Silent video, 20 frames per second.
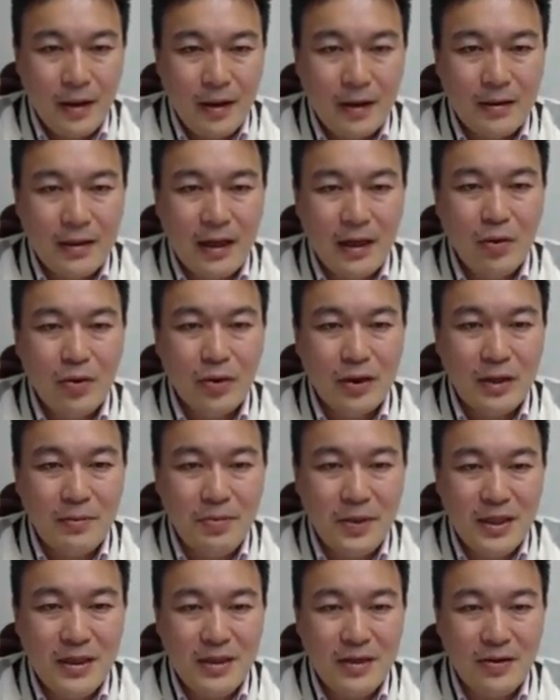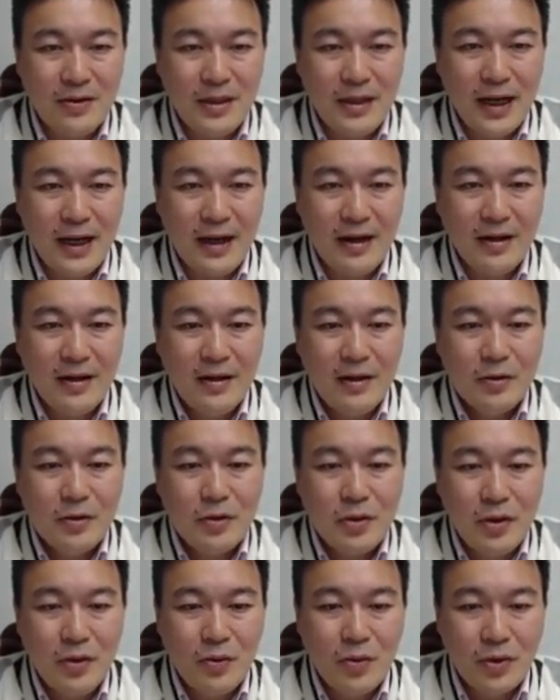好，然后我的 P 又一样，
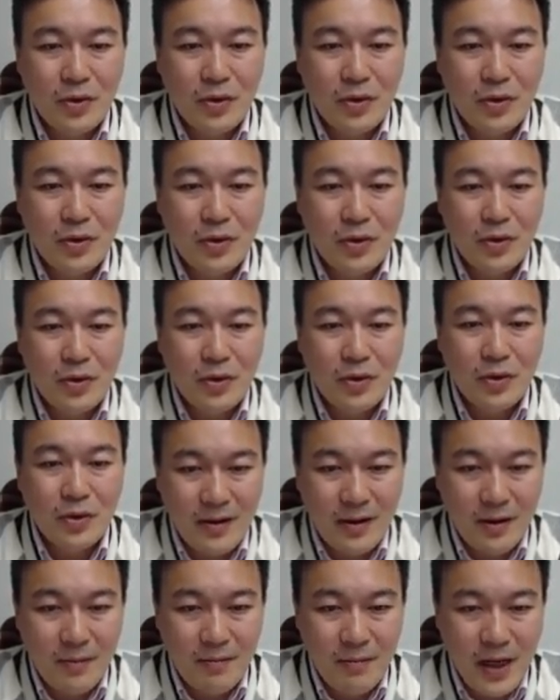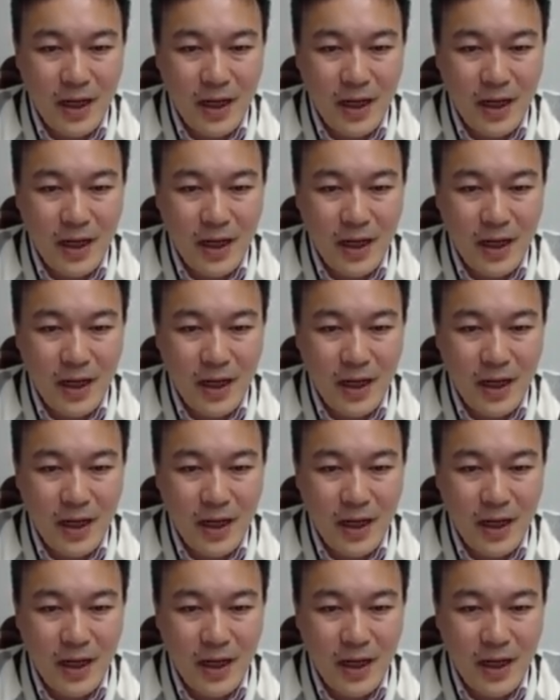所以我的那一个